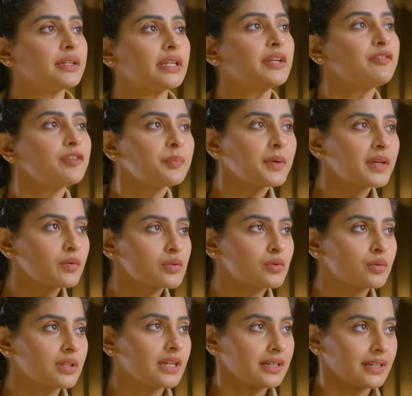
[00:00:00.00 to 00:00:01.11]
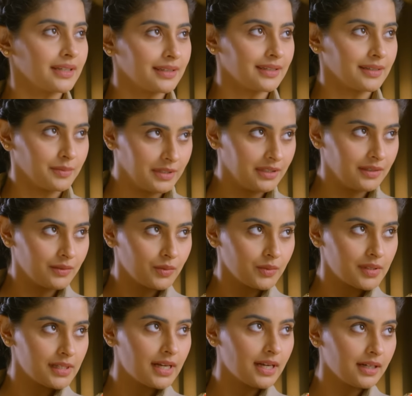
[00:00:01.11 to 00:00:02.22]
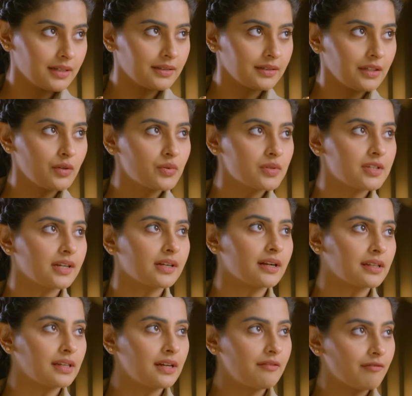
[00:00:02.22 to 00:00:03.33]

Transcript: टीवी पे उसको देख रहे थे अभी उसी का न्यूज चल रहा था